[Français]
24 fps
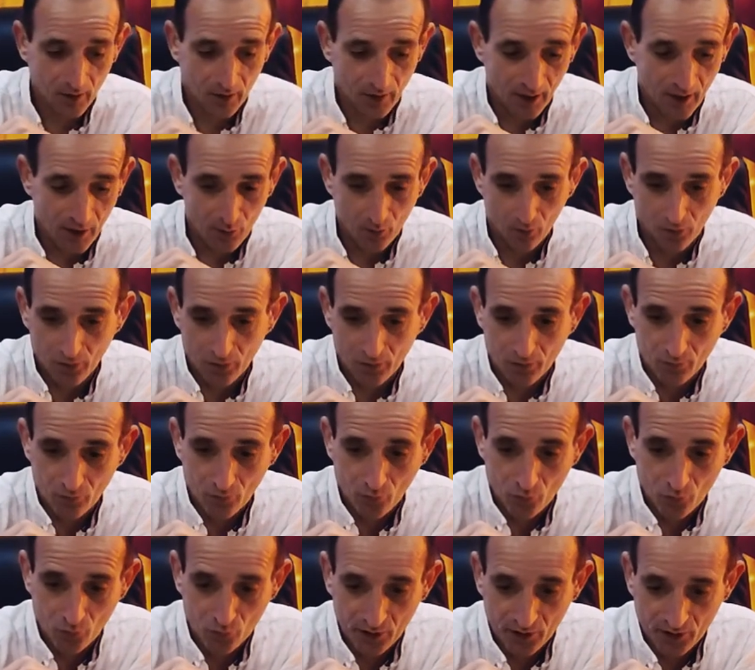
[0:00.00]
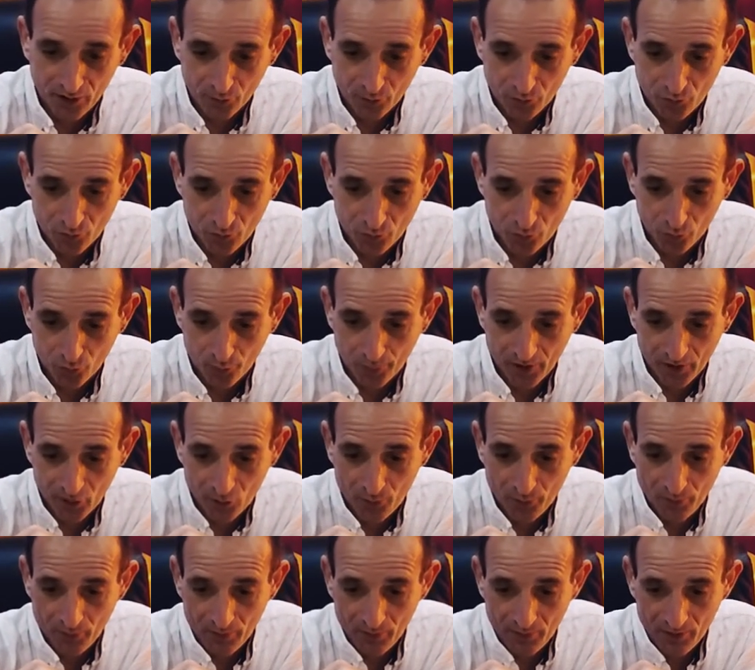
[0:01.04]
Alors, on nous dit attention de ne pas
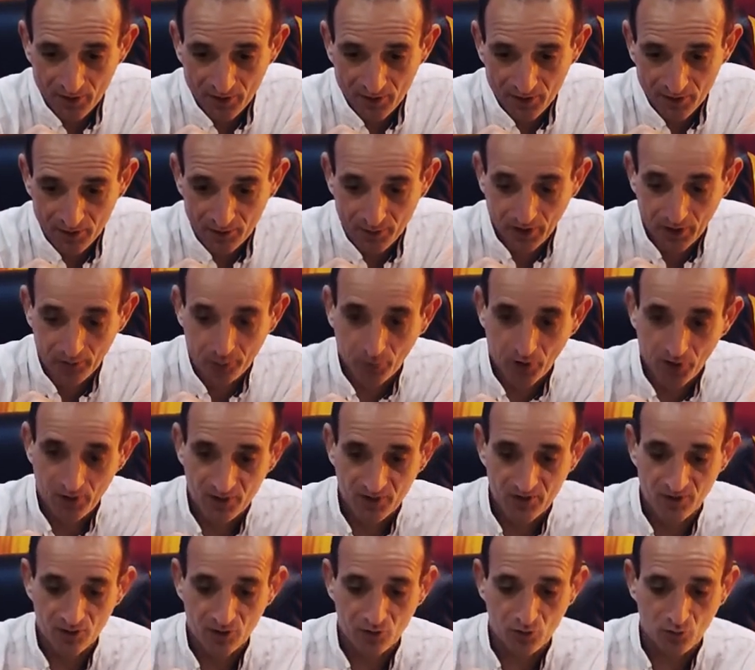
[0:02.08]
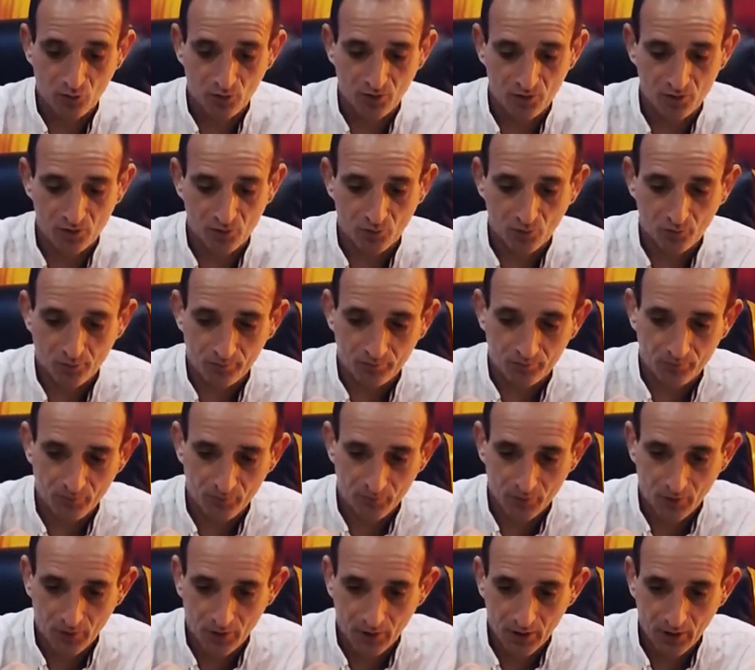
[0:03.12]
culpabiliser par rapport à une situation
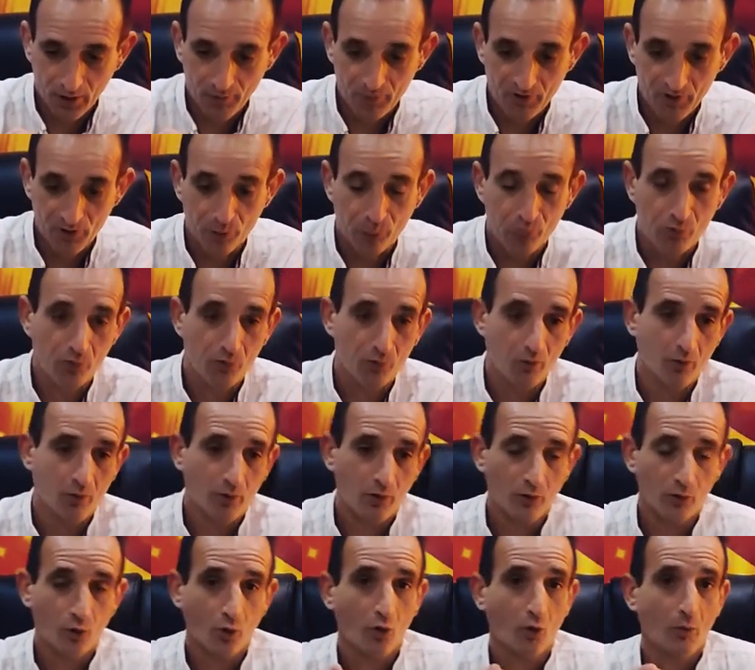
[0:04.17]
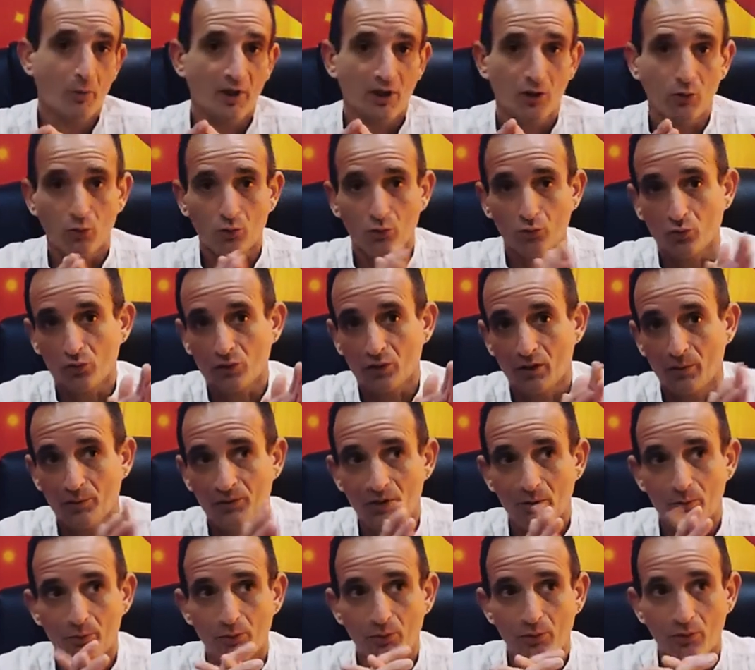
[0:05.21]
un petit peu, euh, de remettre en doute un
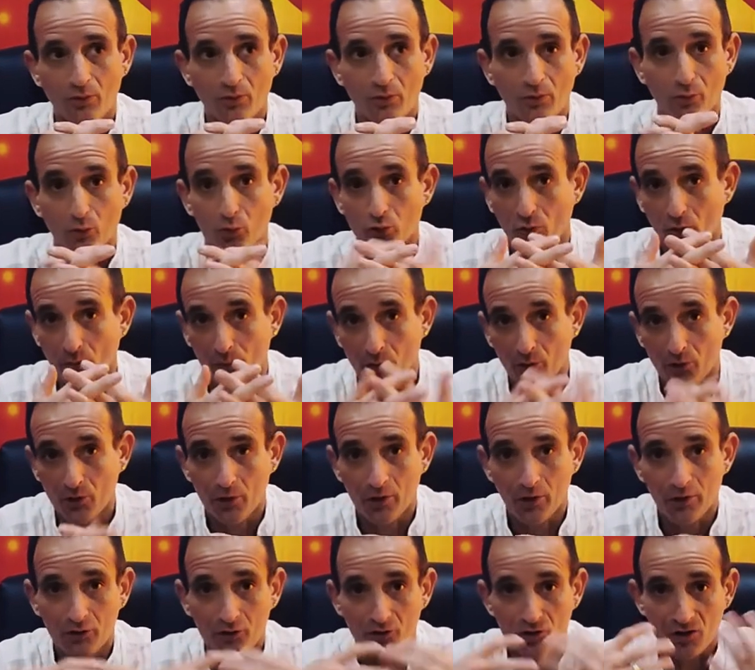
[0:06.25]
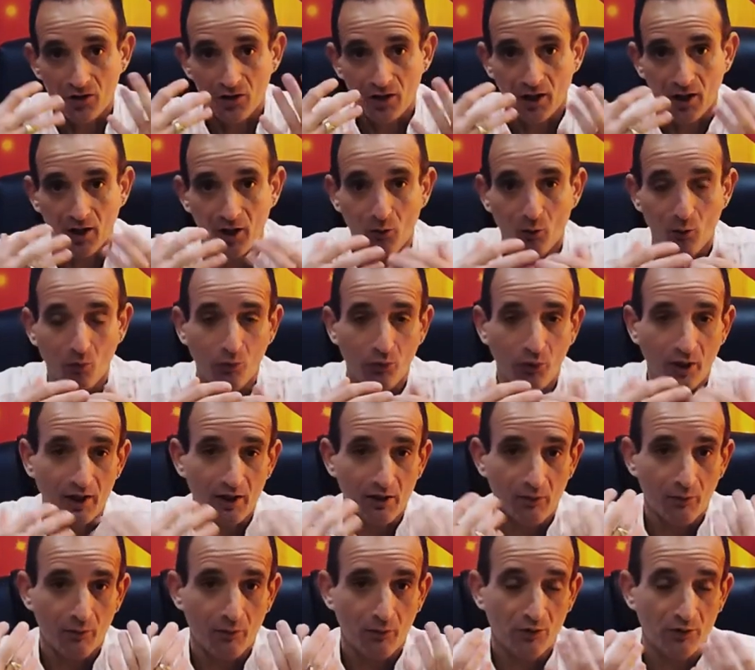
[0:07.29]
petit peu votre bonheur. En général, on voit
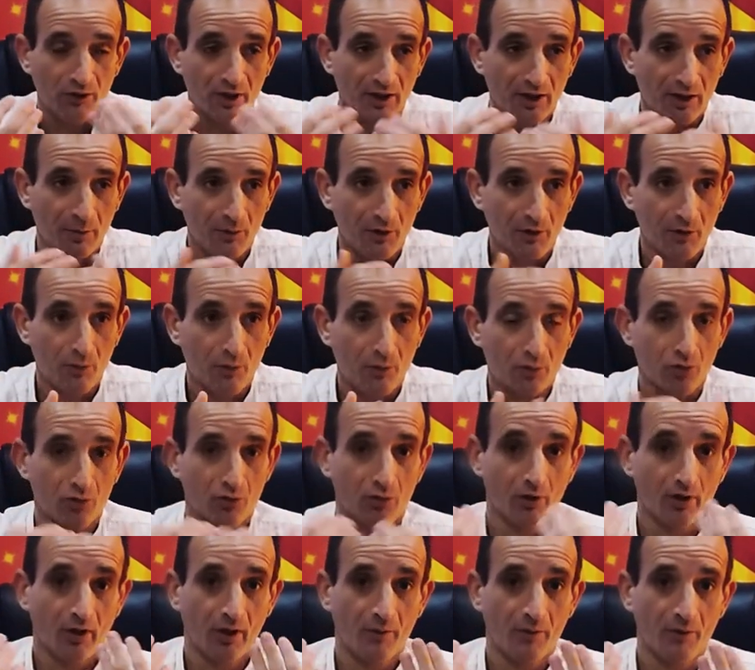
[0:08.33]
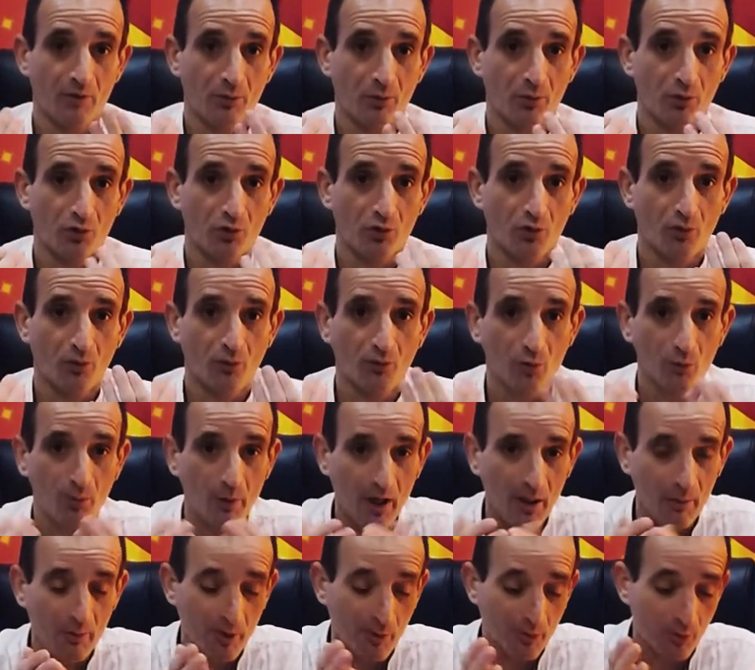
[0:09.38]
que vous êtes un petit peu, un petit peu sur
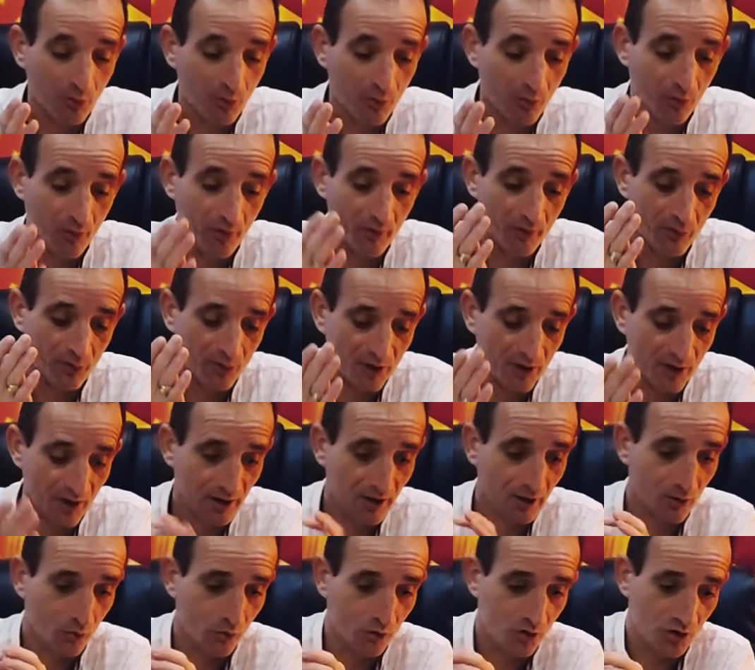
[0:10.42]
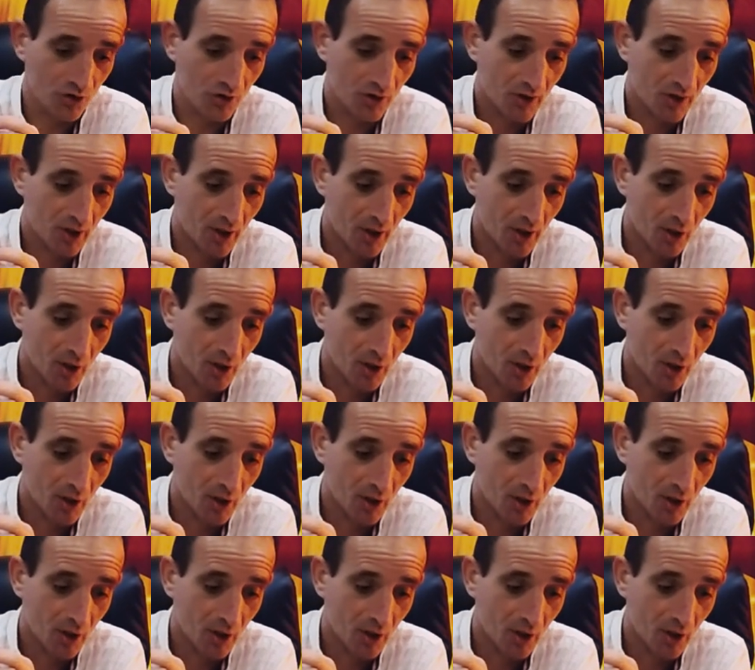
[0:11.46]
vous-même et pouvez vous interroger.